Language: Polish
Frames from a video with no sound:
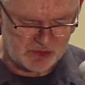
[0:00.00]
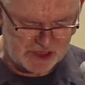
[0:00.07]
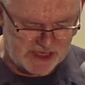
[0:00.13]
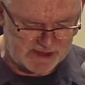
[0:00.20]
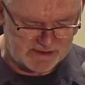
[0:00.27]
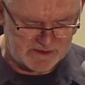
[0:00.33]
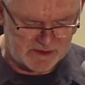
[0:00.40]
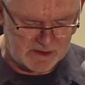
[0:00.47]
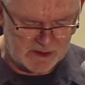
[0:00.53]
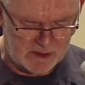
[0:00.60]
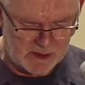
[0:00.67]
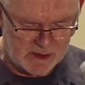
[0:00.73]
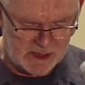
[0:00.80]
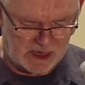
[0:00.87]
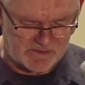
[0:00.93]
szaty,
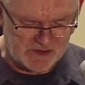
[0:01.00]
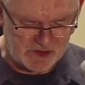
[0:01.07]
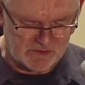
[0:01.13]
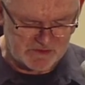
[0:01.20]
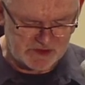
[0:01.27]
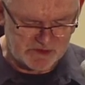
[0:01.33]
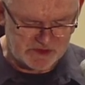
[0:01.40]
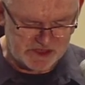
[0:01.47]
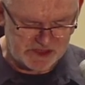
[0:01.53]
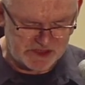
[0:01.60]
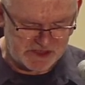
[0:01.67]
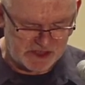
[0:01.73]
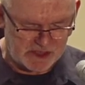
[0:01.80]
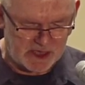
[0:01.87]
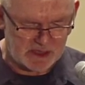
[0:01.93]
a wziąwszy
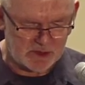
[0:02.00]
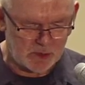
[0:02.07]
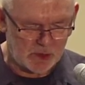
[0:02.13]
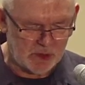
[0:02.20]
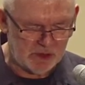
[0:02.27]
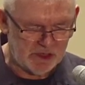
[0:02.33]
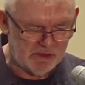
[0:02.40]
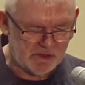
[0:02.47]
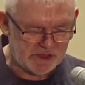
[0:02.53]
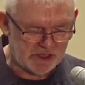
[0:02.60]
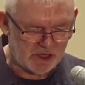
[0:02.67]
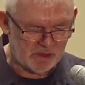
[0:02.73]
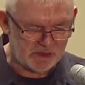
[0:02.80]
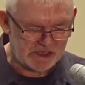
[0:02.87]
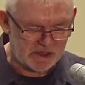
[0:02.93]
prześcieradło, nim
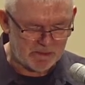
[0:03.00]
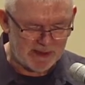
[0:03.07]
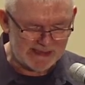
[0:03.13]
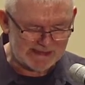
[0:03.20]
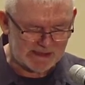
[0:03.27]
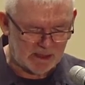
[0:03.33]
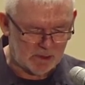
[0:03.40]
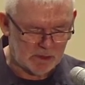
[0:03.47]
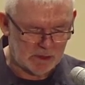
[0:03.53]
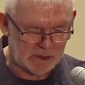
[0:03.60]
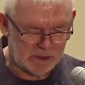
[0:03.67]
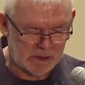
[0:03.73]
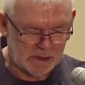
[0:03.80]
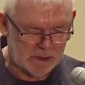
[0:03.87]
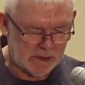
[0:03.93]
się przepasał
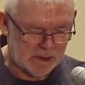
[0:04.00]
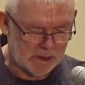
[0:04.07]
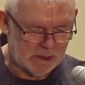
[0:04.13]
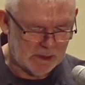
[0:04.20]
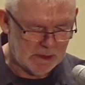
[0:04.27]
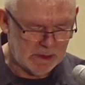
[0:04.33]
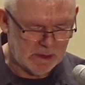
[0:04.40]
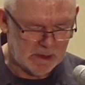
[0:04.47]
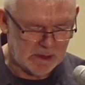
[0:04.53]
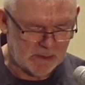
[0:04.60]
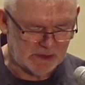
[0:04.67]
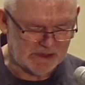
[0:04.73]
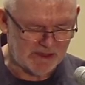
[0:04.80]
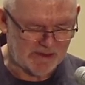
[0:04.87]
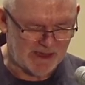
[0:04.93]

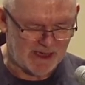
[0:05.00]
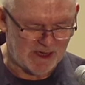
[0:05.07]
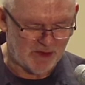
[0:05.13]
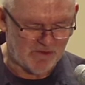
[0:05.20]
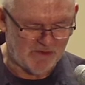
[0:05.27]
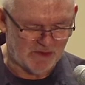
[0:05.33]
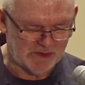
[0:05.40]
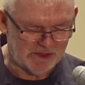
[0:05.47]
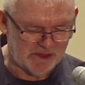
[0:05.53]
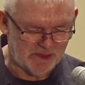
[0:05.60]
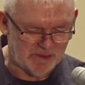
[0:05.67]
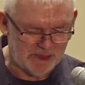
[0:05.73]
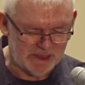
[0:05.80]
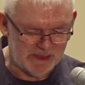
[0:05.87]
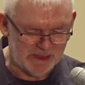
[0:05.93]
Potem nalał wody do
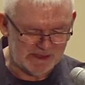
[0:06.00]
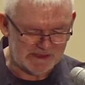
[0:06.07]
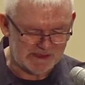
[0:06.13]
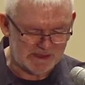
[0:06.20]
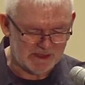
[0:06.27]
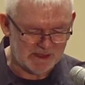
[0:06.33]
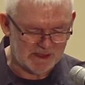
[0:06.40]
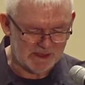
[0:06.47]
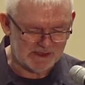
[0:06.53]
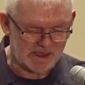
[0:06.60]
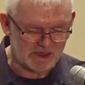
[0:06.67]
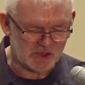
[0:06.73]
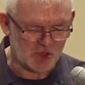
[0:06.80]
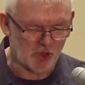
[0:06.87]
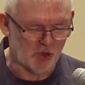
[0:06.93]
miednicy i
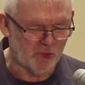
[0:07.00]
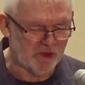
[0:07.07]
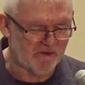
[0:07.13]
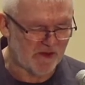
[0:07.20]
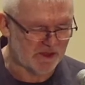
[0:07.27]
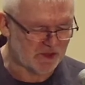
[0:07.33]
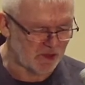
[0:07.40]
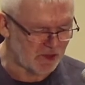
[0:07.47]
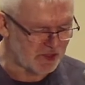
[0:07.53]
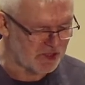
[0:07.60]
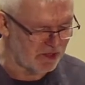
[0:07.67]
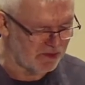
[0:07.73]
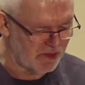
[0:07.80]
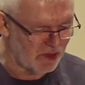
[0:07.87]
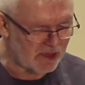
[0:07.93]
zaczął umywać
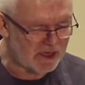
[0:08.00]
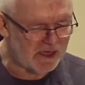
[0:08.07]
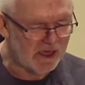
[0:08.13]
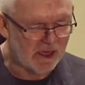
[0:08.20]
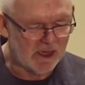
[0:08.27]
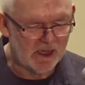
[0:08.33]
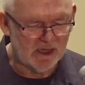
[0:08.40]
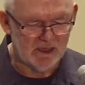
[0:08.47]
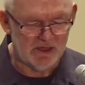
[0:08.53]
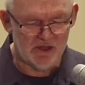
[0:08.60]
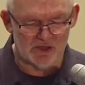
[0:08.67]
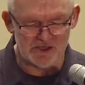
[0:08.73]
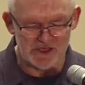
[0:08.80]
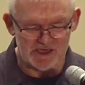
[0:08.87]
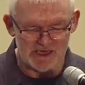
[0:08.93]
uczniom nogi i
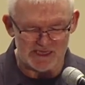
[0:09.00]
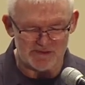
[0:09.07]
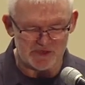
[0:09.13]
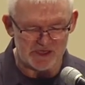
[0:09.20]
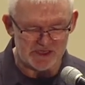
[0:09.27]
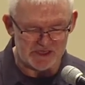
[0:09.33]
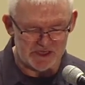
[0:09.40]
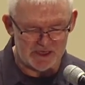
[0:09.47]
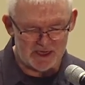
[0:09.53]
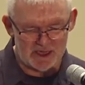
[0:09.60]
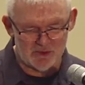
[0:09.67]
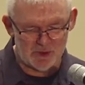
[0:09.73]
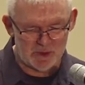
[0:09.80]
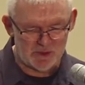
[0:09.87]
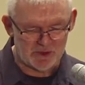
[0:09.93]
ocierać
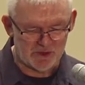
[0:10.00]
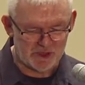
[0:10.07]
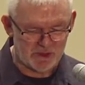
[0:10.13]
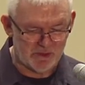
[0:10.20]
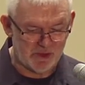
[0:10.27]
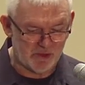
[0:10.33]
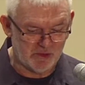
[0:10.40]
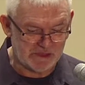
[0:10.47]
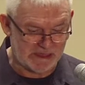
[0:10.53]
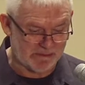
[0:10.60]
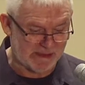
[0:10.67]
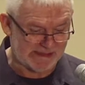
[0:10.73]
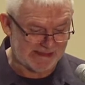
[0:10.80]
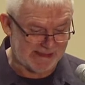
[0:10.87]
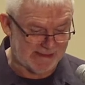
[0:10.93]
prześcieradłem, którym był
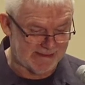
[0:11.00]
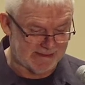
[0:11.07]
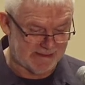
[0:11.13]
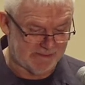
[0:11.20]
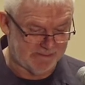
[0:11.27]
przepasany.